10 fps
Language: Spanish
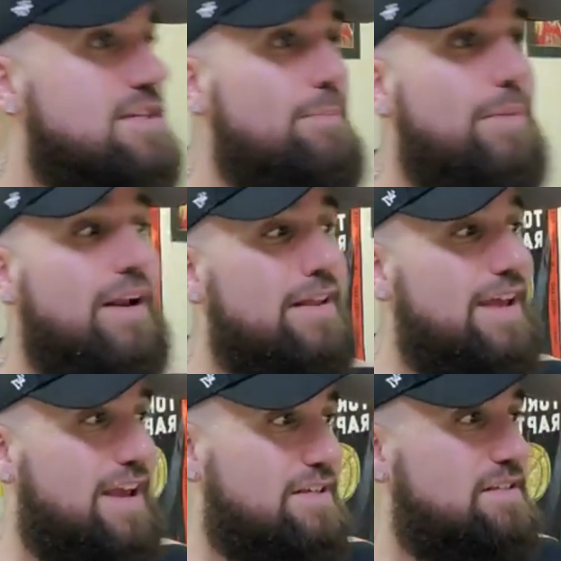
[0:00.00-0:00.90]
si
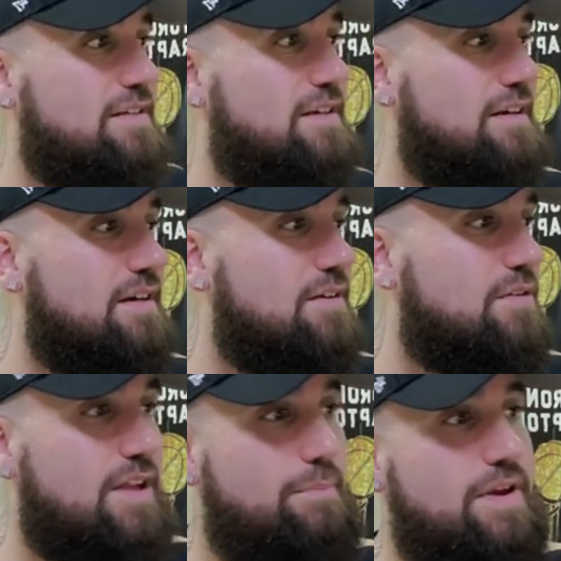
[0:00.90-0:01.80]
perdés
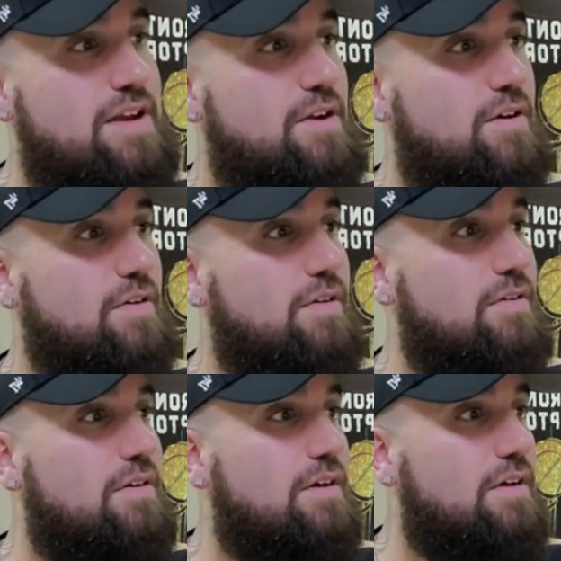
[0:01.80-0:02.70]
contra Peñarol